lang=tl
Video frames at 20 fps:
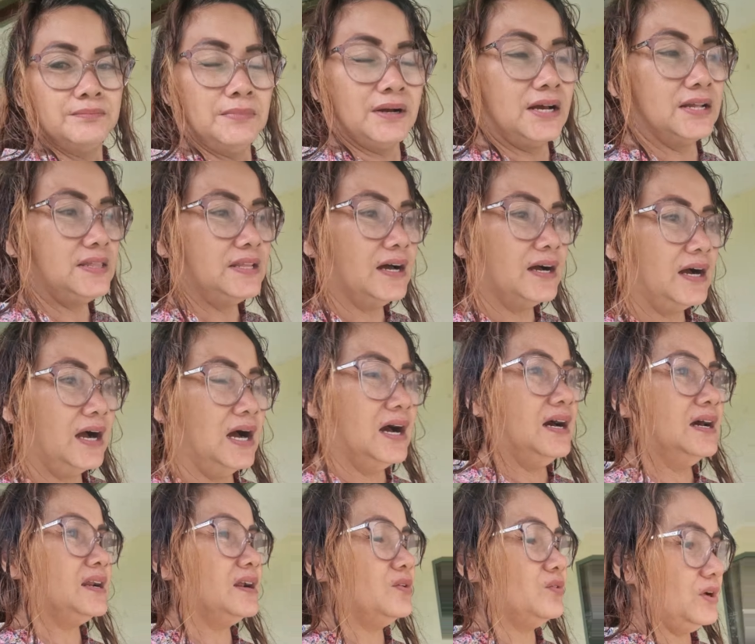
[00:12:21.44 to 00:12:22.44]
magandang
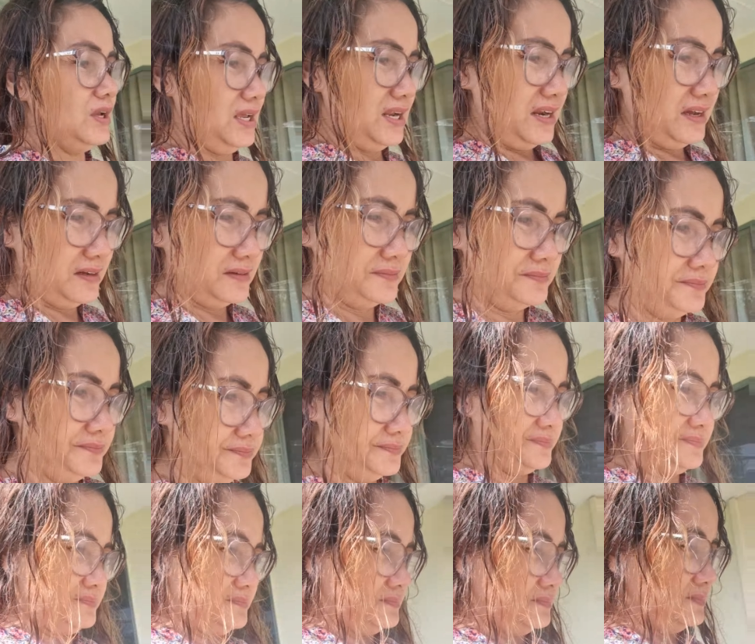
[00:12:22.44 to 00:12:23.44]
araw, kaya lang
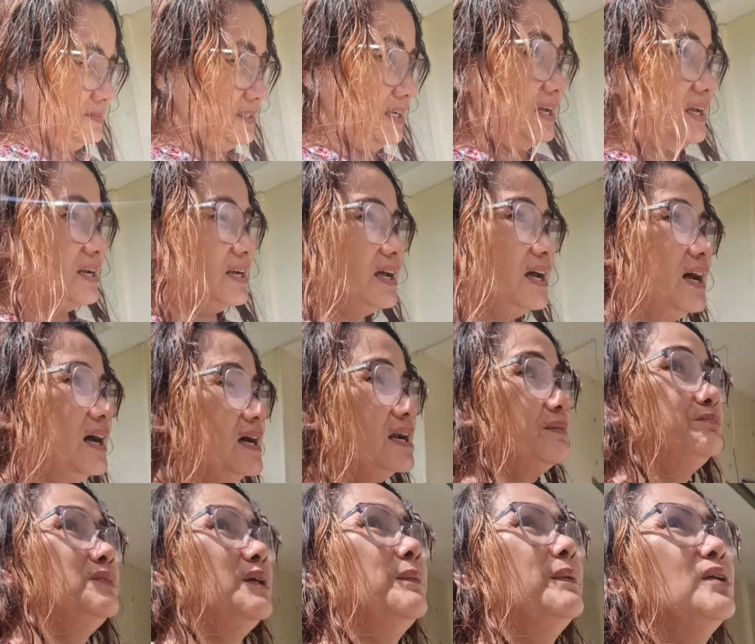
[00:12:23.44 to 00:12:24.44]
kaya
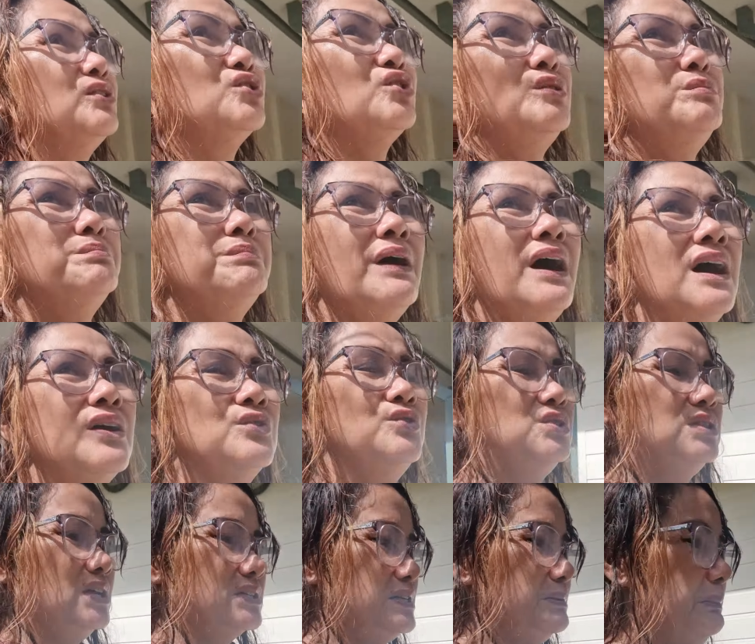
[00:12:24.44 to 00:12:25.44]
naharamdaman ko yung
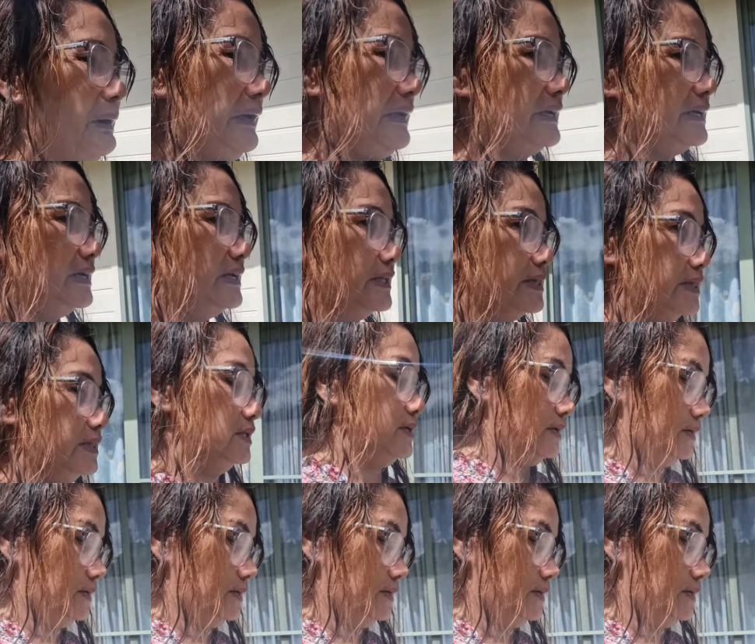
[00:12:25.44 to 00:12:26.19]
pagod kasi mainit.